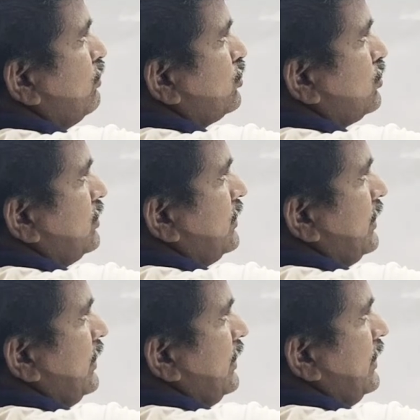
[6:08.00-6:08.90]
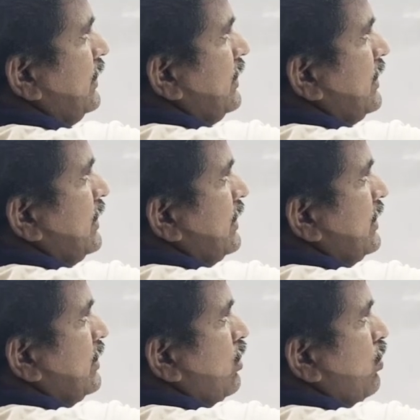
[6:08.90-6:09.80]
ఏమొస్తుంది
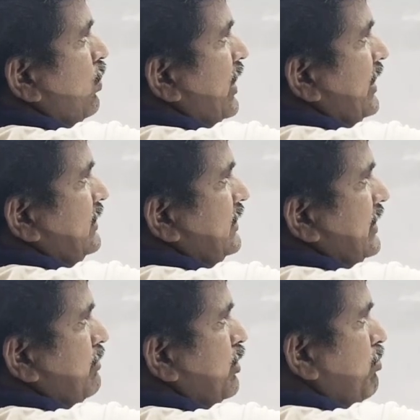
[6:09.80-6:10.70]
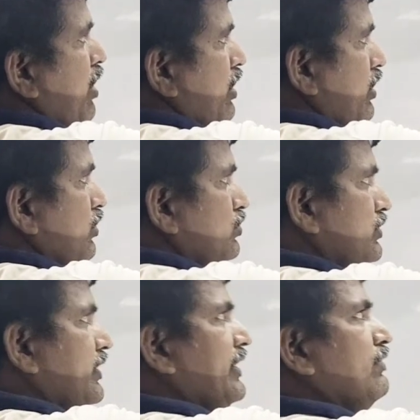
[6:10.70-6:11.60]
ఒక డిజిట్ ఏమో బార్లో
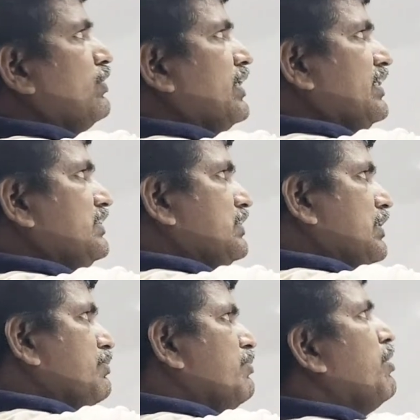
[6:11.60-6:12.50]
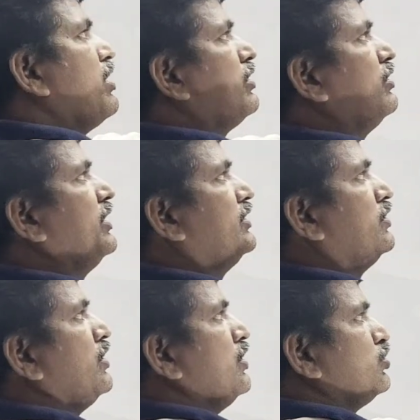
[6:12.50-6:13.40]
ఉంది ఒక డిజిట్ ఏమో బార్లో లేదు
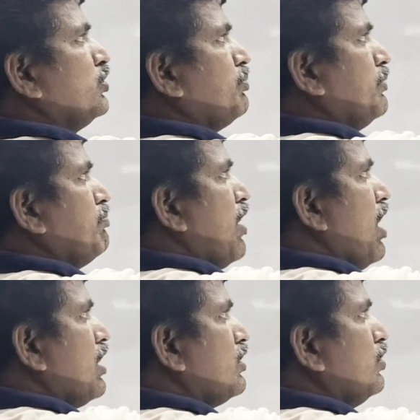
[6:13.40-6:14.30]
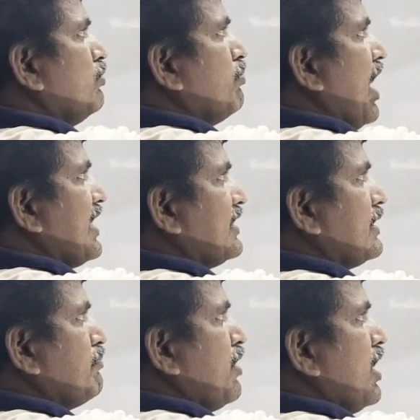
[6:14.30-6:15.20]
సో ఇప్పుడు బార్లో
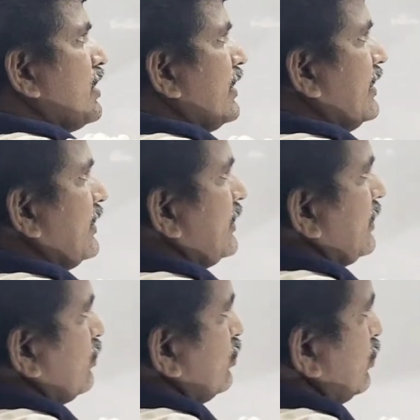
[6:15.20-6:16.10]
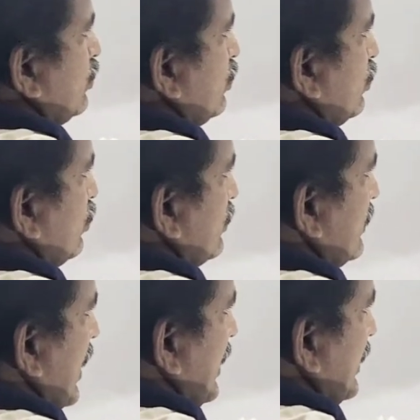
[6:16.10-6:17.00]
అండర్ బార్ ఏదైతే ఉందో
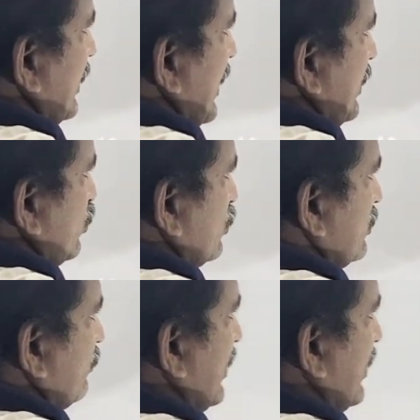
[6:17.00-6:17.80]
దానికి నైన్ వస్తుంది